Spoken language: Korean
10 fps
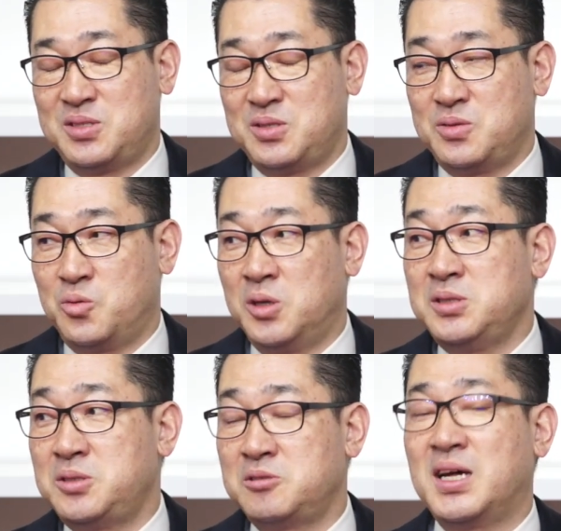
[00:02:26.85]

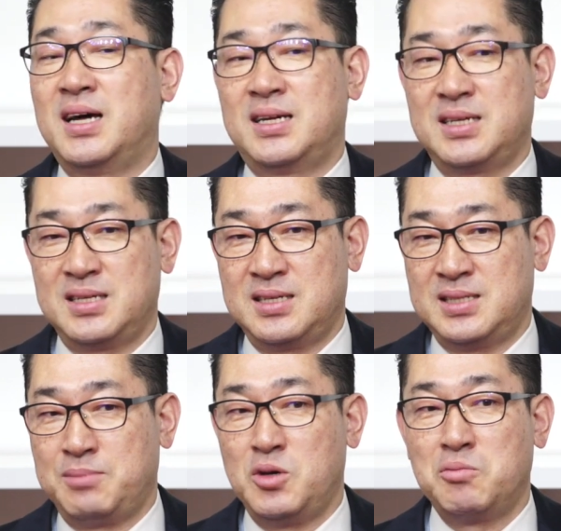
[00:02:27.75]
원스사 그
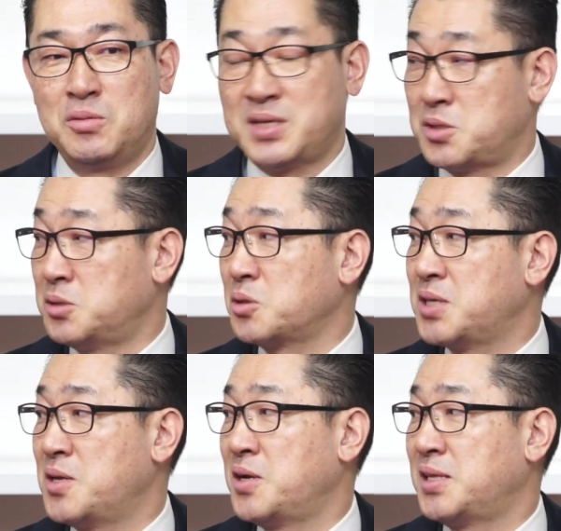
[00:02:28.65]
생명보험사 전속
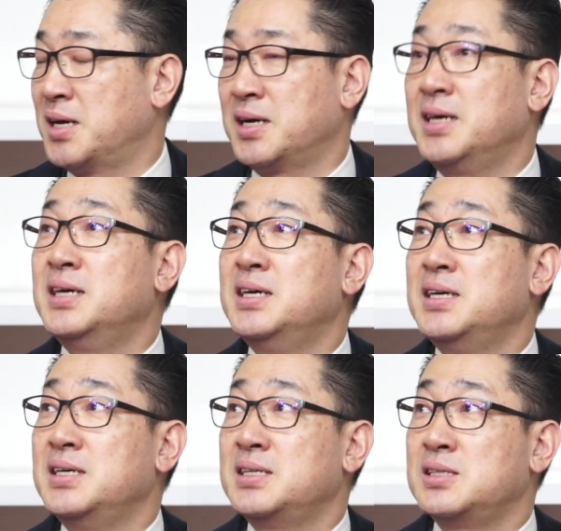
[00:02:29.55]
채널에 있다가
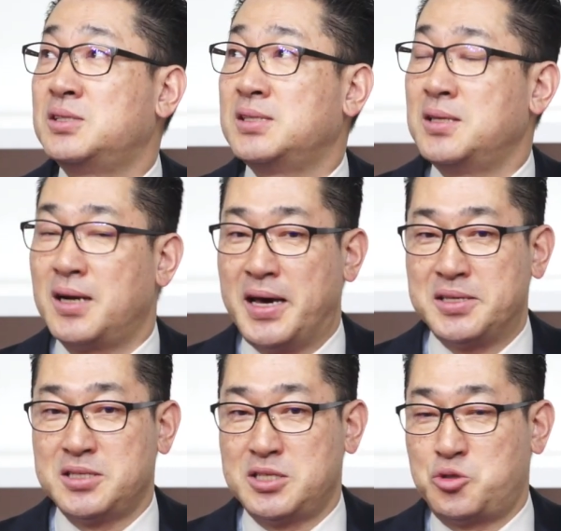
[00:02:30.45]
네. 제너럴
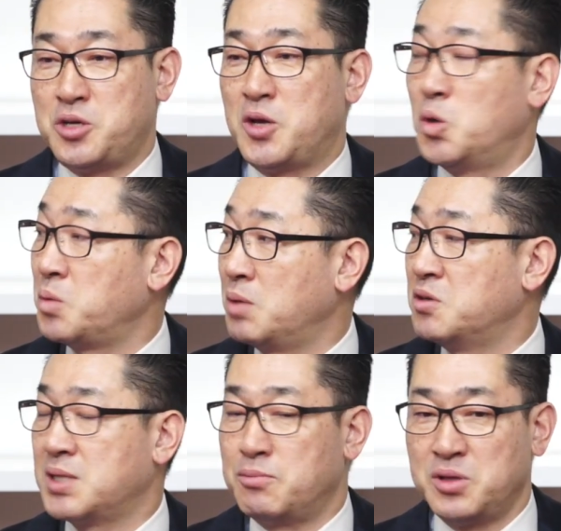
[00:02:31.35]
에이전시 GA로
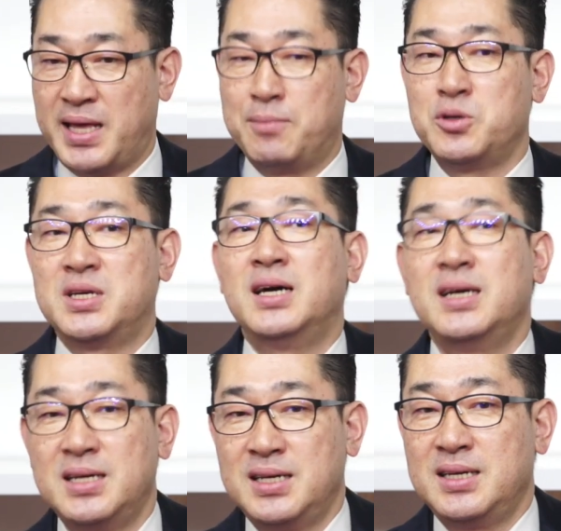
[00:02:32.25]
옮기면서 한번 내보자.
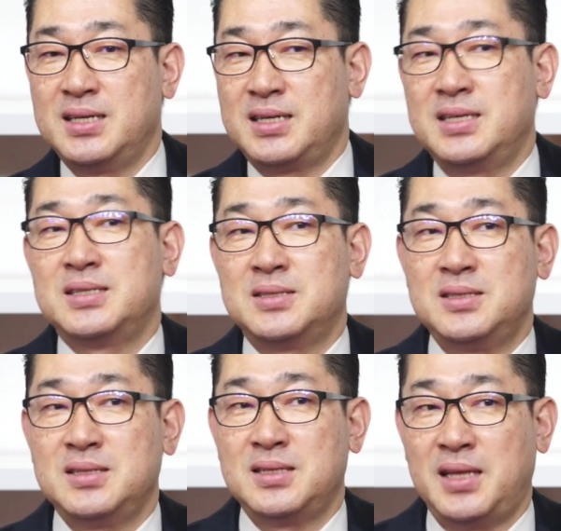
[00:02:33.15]
그래서
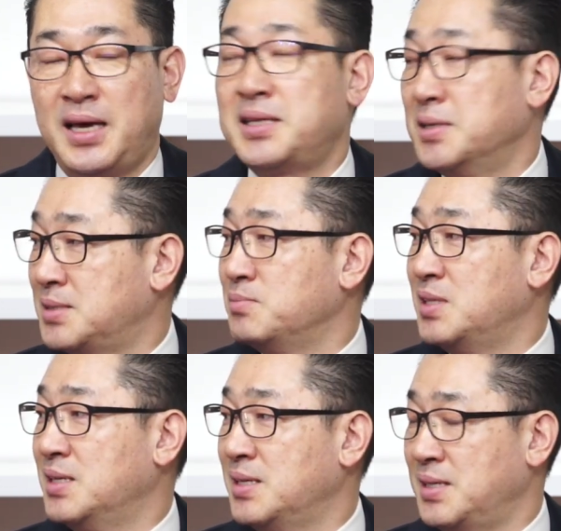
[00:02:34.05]
내게 되었습니다. 예.